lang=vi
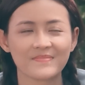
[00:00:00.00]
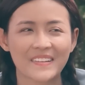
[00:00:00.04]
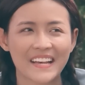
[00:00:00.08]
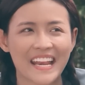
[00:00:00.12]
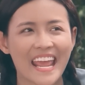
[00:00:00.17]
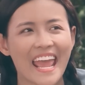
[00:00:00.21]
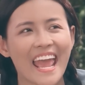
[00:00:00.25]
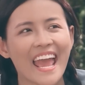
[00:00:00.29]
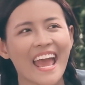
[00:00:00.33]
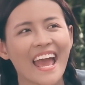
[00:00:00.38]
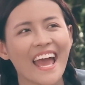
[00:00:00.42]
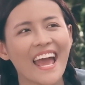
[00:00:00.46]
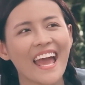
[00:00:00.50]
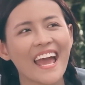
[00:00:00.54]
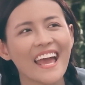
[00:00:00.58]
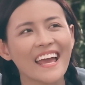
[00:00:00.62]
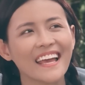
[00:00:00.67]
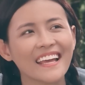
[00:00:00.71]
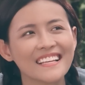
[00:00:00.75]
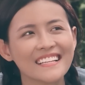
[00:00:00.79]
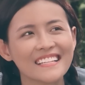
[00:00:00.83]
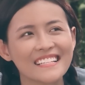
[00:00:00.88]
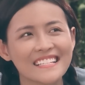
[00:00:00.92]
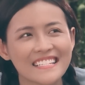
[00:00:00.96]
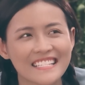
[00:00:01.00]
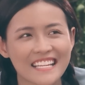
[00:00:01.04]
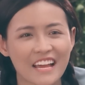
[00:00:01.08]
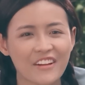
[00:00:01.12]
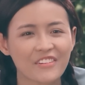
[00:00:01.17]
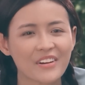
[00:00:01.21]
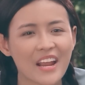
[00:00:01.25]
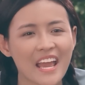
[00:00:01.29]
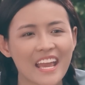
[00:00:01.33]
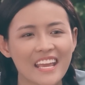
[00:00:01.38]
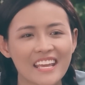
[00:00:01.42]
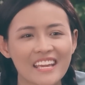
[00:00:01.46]
mà nè
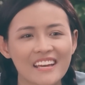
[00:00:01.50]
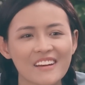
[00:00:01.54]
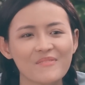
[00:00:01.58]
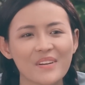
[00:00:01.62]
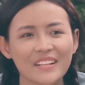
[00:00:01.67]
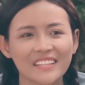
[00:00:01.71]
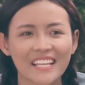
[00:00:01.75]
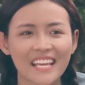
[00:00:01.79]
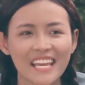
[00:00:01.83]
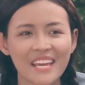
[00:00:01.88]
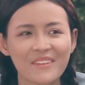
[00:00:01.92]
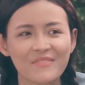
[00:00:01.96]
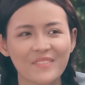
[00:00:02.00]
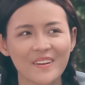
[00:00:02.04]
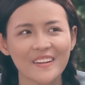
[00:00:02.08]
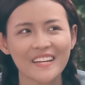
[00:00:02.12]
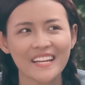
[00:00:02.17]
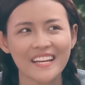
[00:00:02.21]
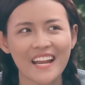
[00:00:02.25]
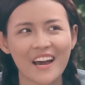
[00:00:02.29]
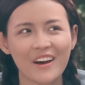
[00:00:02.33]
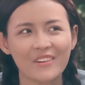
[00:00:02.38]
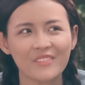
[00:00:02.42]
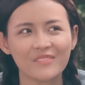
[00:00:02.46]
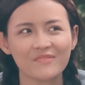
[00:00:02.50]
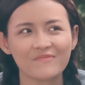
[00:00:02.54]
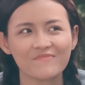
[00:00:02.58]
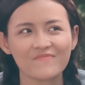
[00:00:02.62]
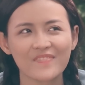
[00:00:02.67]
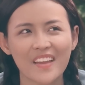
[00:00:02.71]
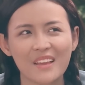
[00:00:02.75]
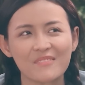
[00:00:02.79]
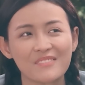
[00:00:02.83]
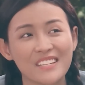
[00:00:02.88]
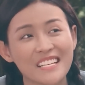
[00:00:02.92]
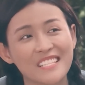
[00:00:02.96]
sau này á mà tí có đi đâu
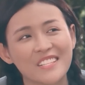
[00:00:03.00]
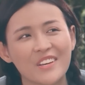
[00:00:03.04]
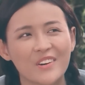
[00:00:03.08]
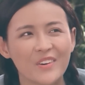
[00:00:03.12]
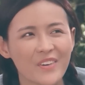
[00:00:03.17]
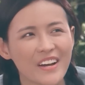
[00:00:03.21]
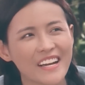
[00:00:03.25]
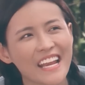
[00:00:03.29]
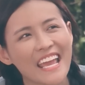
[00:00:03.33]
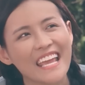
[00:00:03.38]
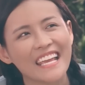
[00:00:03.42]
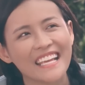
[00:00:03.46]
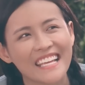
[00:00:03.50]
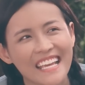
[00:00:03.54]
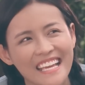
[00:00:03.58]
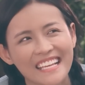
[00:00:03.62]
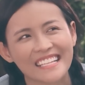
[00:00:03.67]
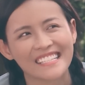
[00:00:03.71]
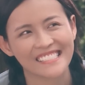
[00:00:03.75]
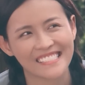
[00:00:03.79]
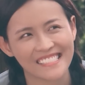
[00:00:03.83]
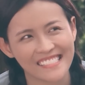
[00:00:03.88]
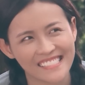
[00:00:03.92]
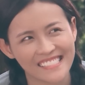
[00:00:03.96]
em tranh thủ qua đây nghe